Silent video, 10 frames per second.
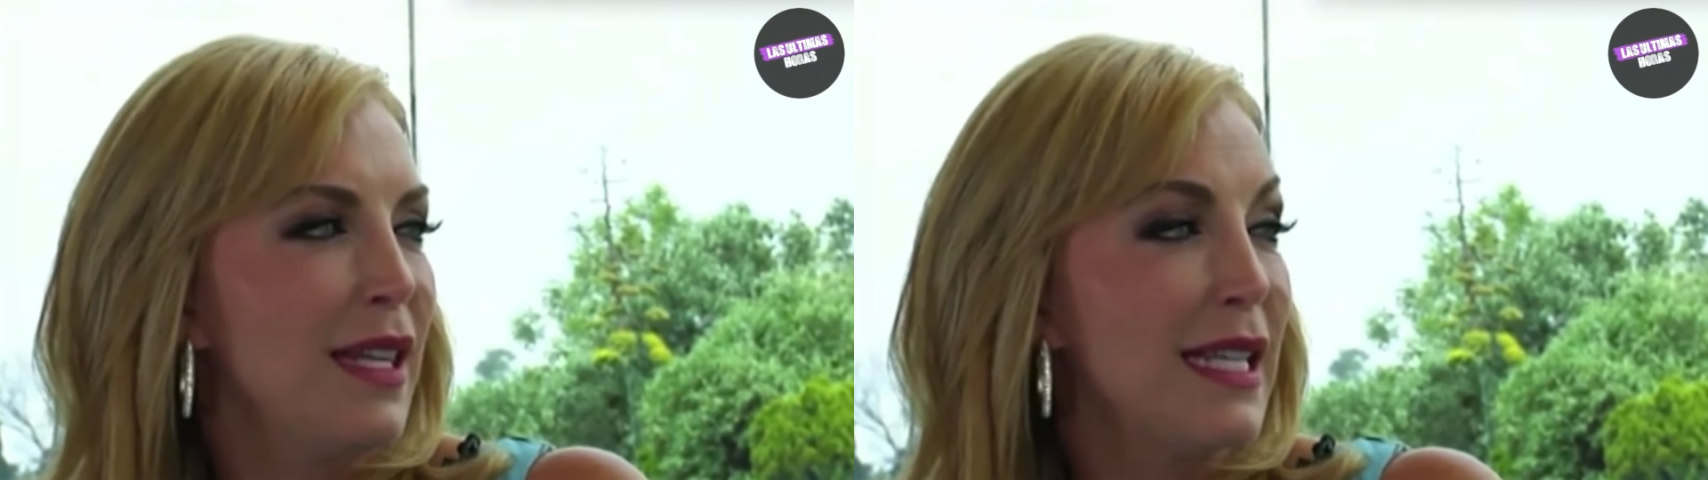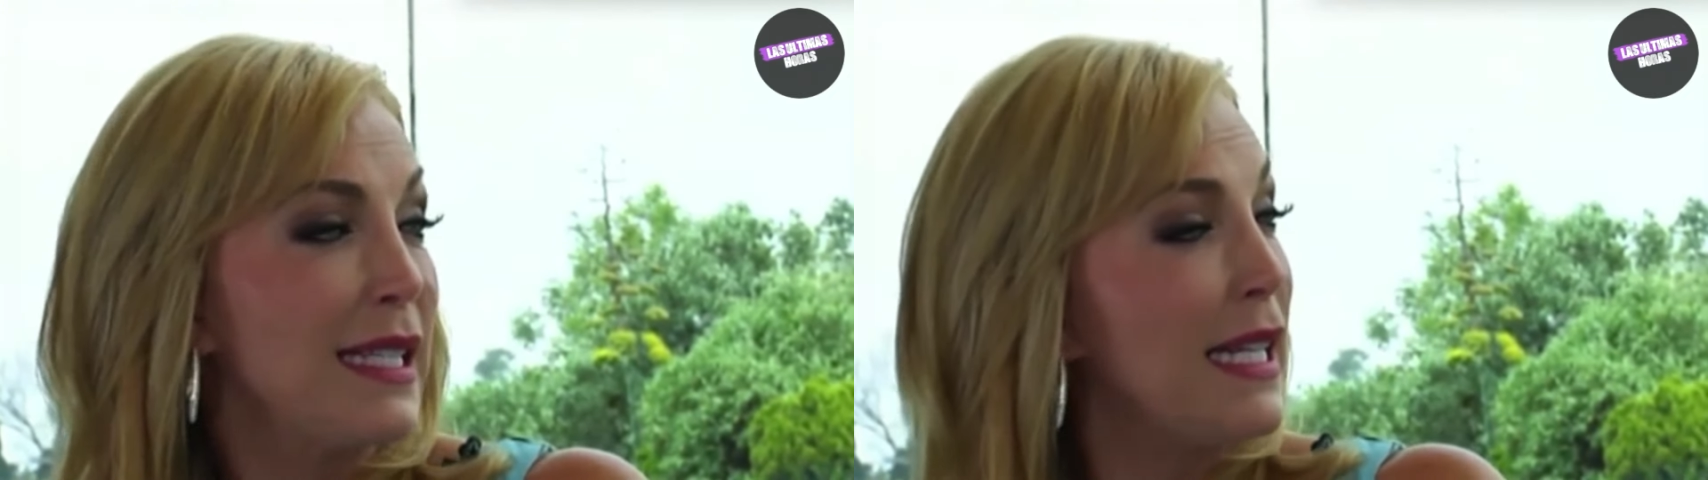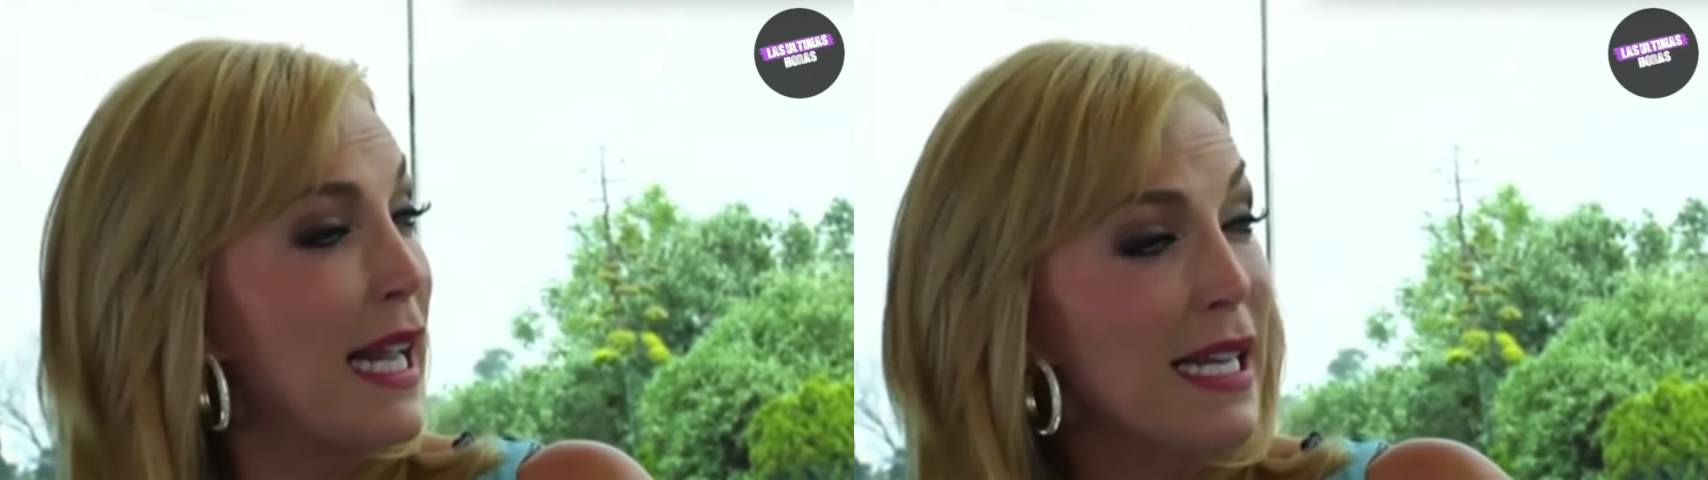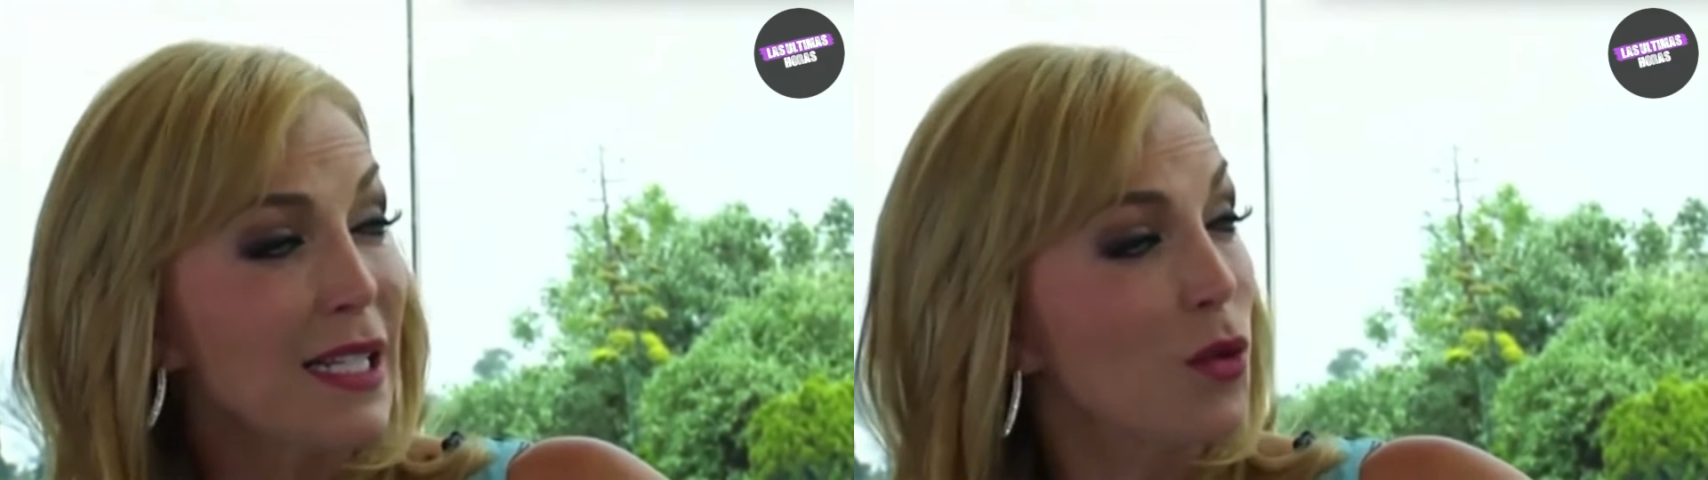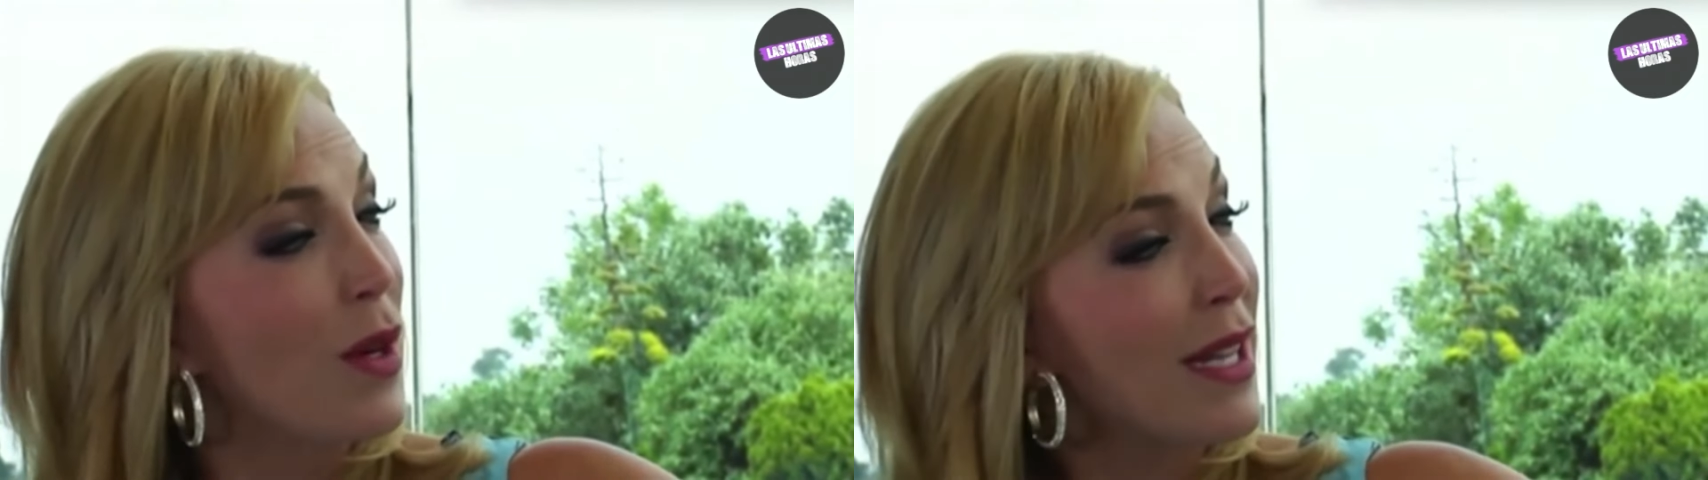Y estirar
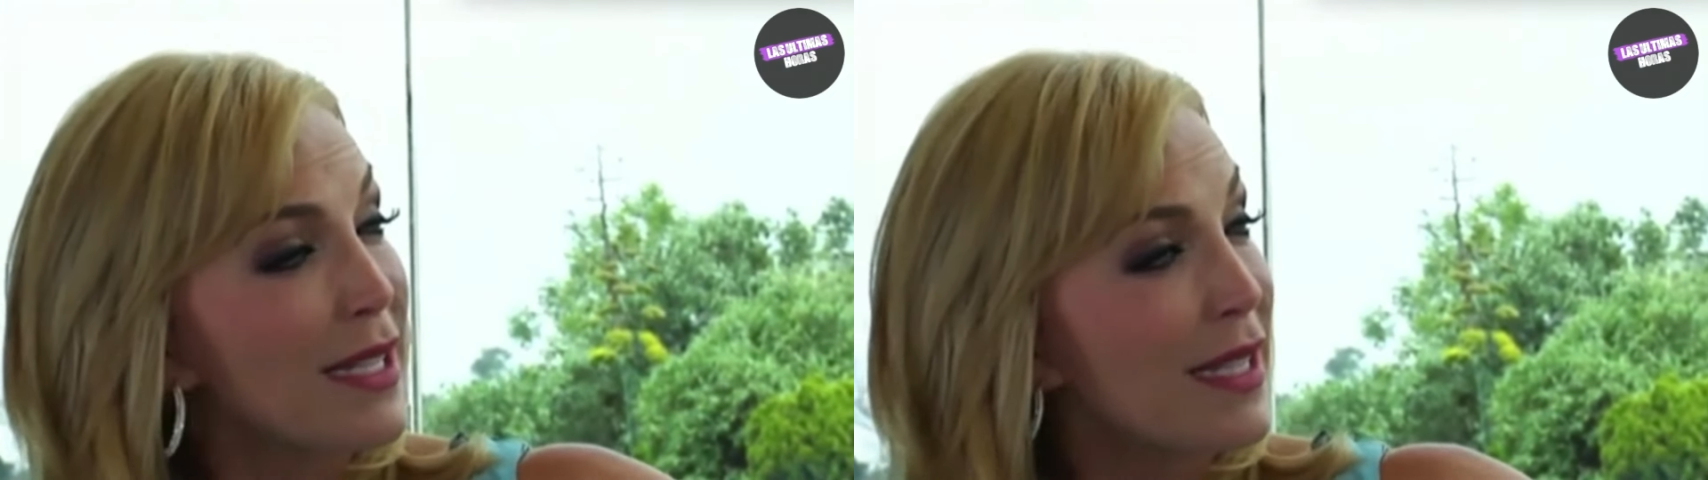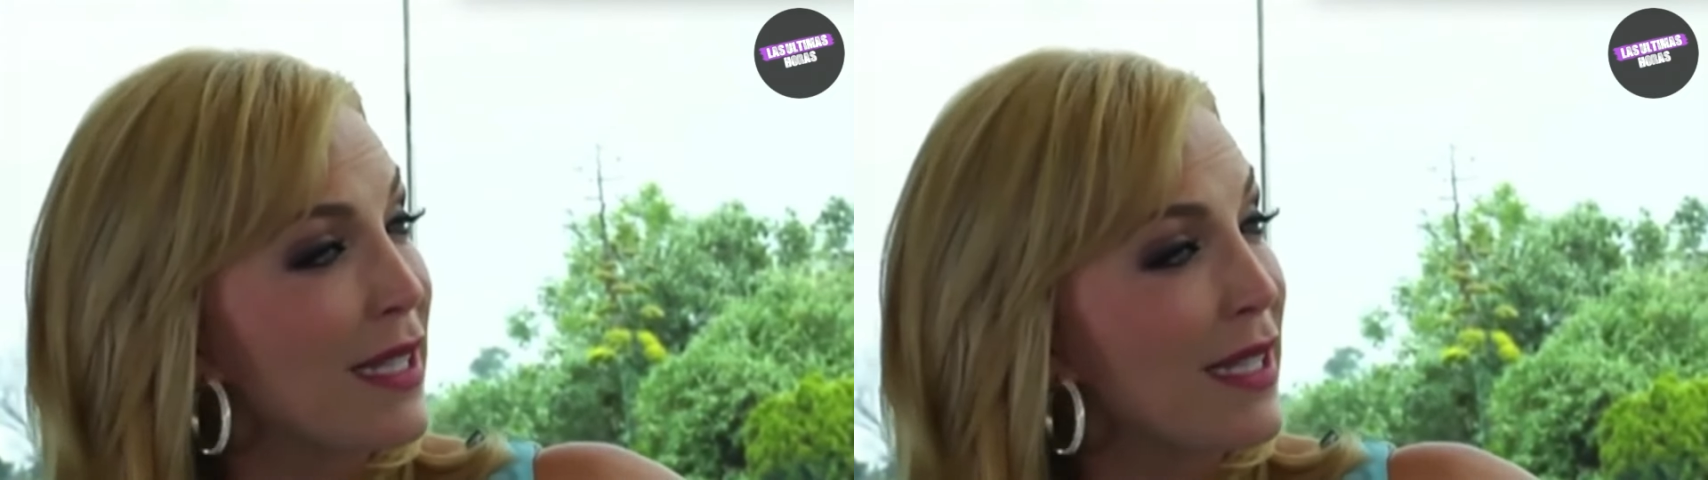las cuerdas